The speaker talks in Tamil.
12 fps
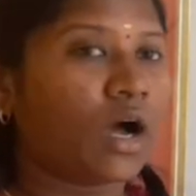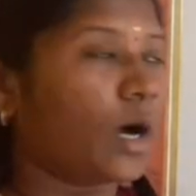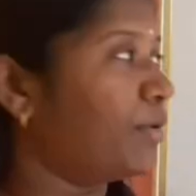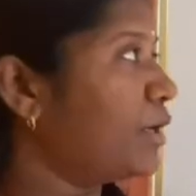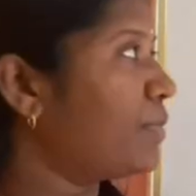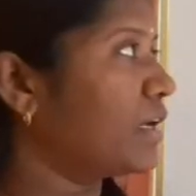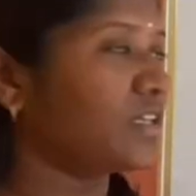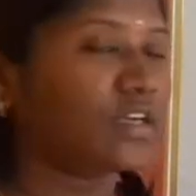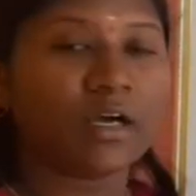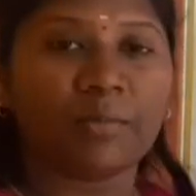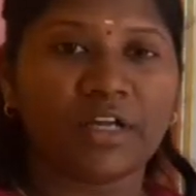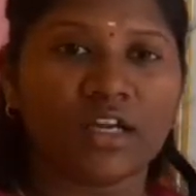அப்படின்னு
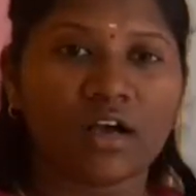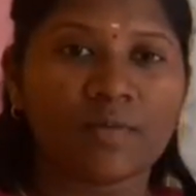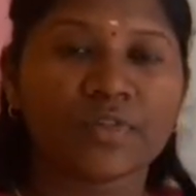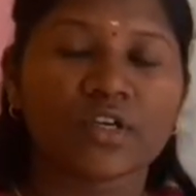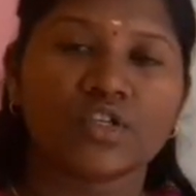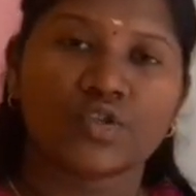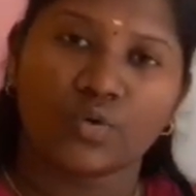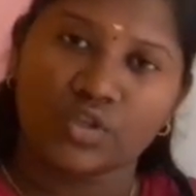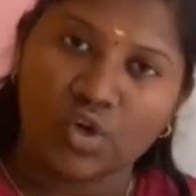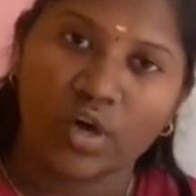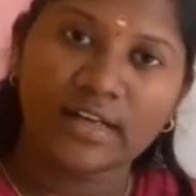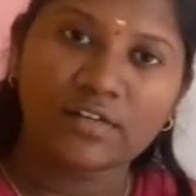பார்த்தீங்க அப்படின்னா ஸோ
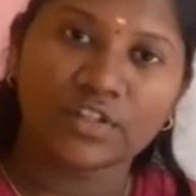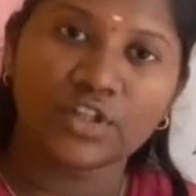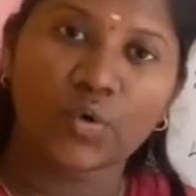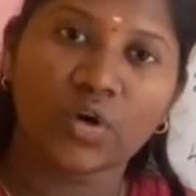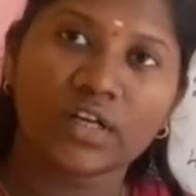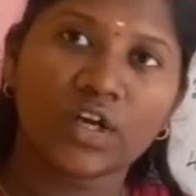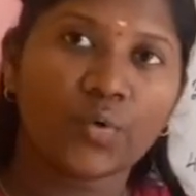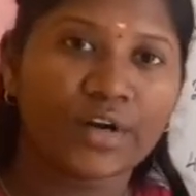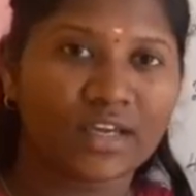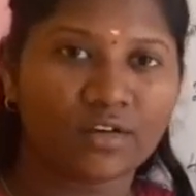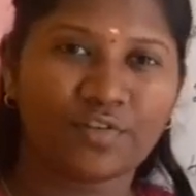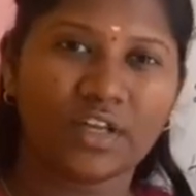சாயில் வந்து உங்களுக்கு ஒரு
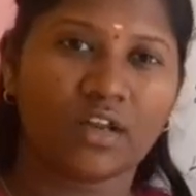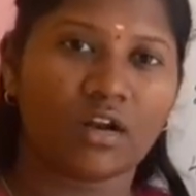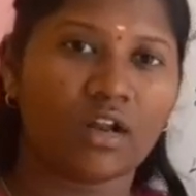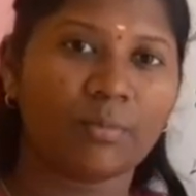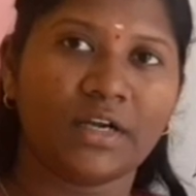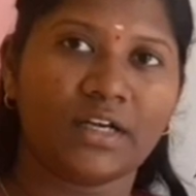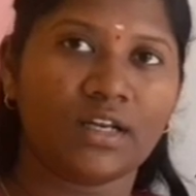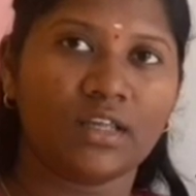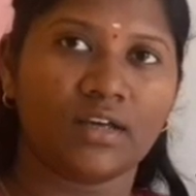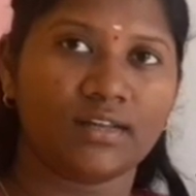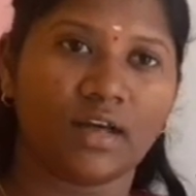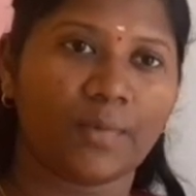இன்ஃபீரியரான
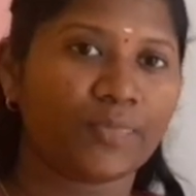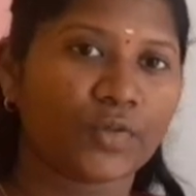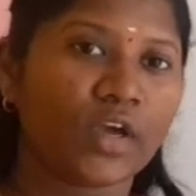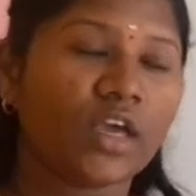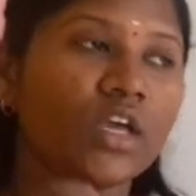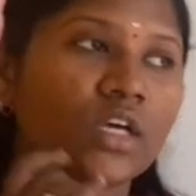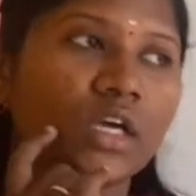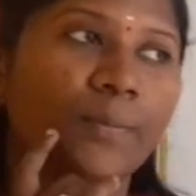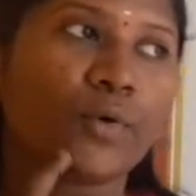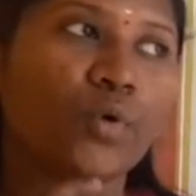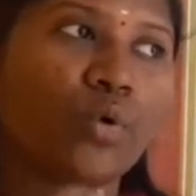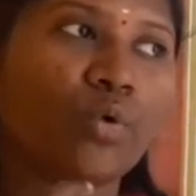மெட்டீரியல் தான் ஓகே
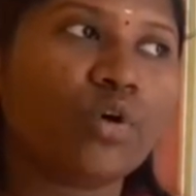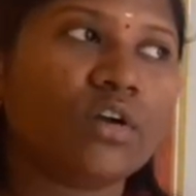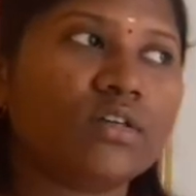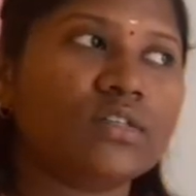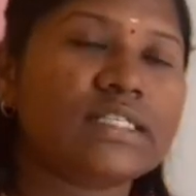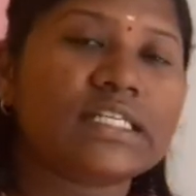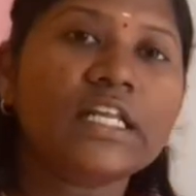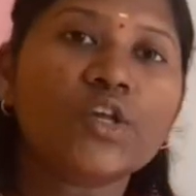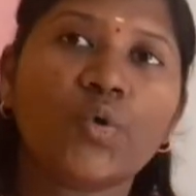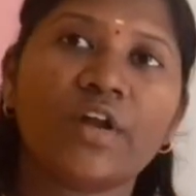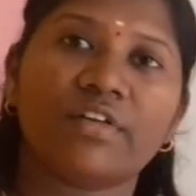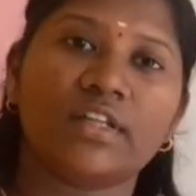இப்போது ஒரு
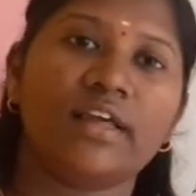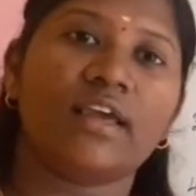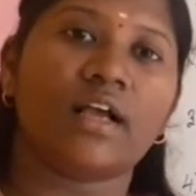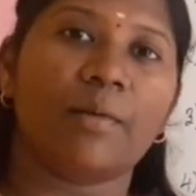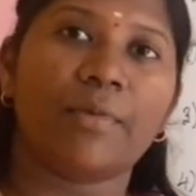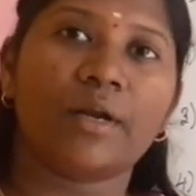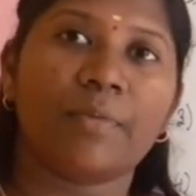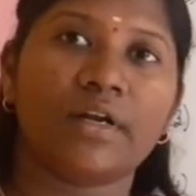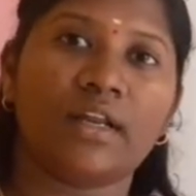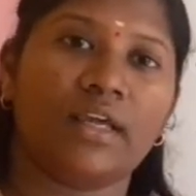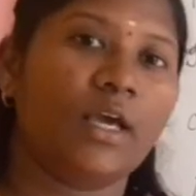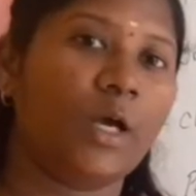ஸ்டீல் கூட வந்து நீங்கள் கம்பேர்
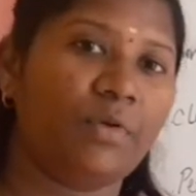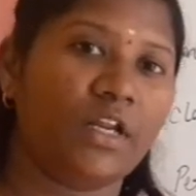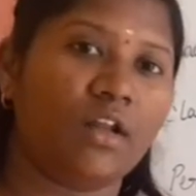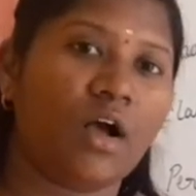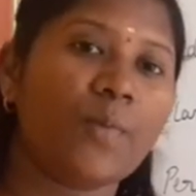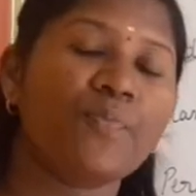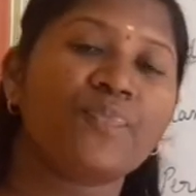பண்ணுறீங்க அப்படின்னா